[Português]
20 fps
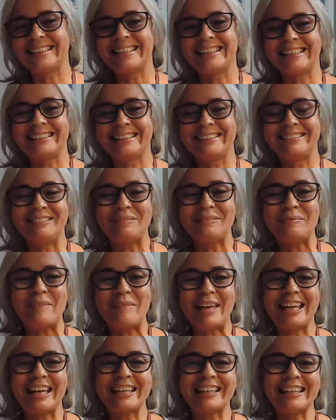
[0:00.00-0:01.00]

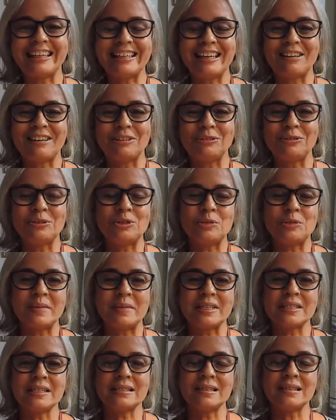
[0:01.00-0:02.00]
NUPEC, que é o Núcleo de
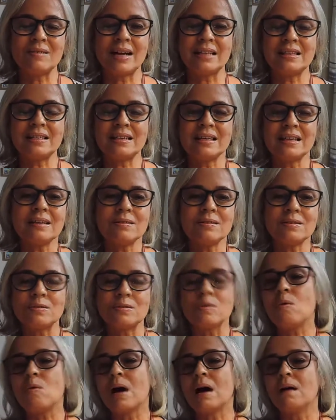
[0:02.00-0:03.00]
Pesquisa em Quadrinhos, no
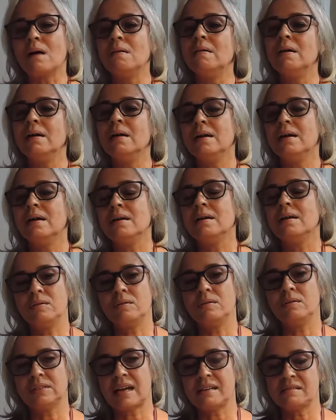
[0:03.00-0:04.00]
qual eu e o
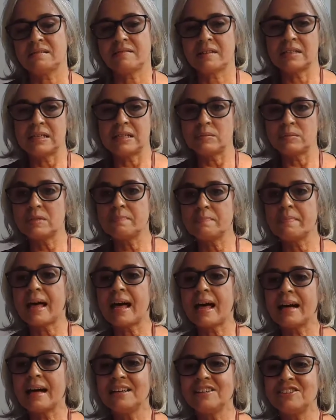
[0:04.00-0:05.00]
Thales fazemos
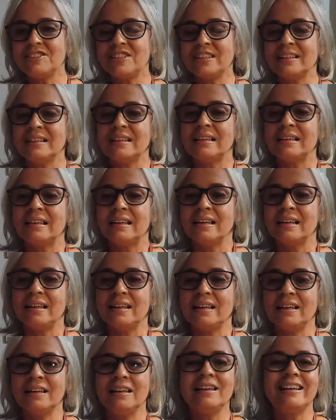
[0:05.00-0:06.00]
parte,
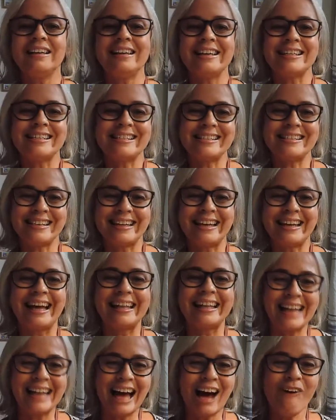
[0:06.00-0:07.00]
e esse
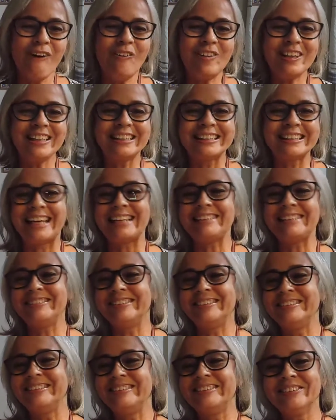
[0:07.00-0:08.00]
canal né, do
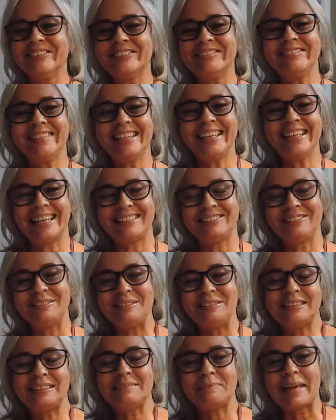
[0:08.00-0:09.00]
YouTube é do
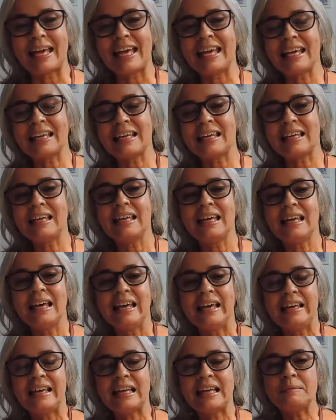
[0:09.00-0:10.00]
NUPEC,
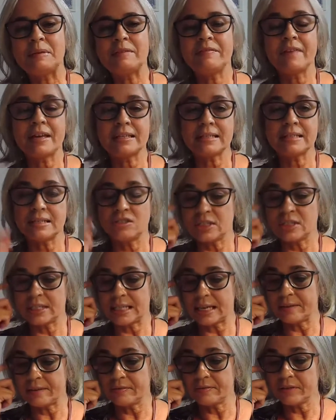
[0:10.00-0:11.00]
e ele me fez esse
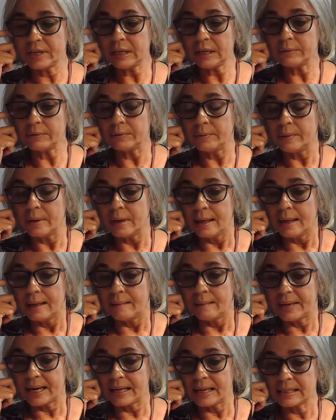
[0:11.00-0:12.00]
desafio
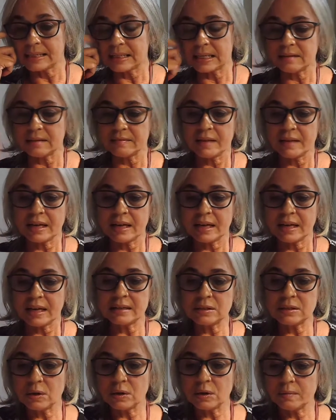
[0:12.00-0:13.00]
para escrever
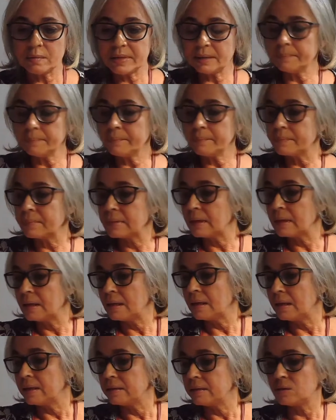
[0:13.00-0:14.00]
sobre,
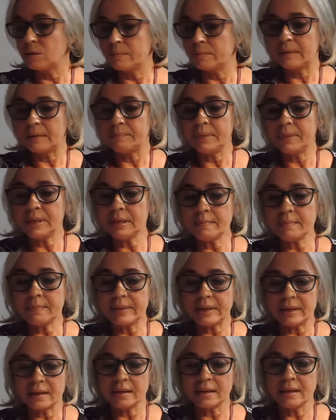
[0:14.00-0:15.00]
sobre a Bíblia,